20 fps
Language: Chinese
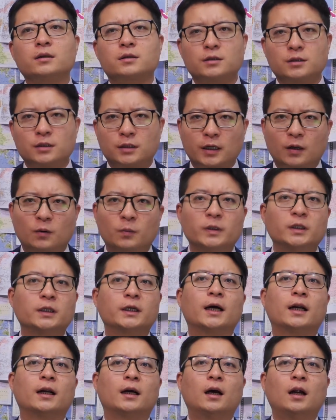这几天我们已经
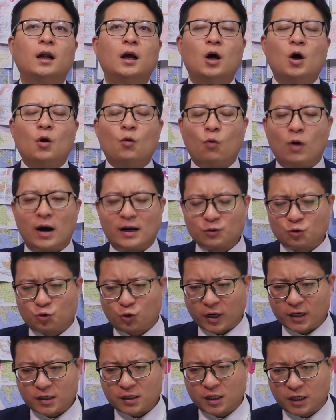看到完
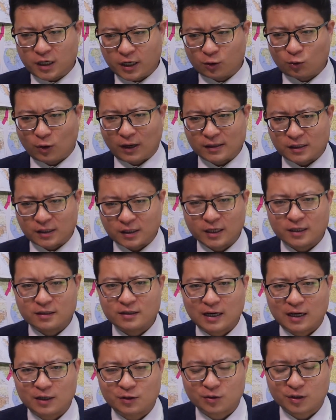全切断，现
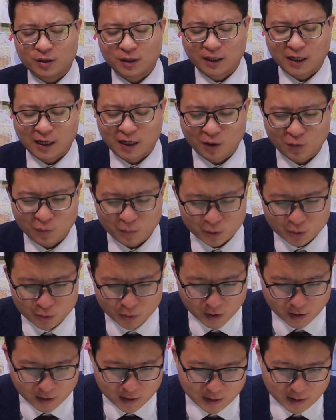在就是刚才我们说的，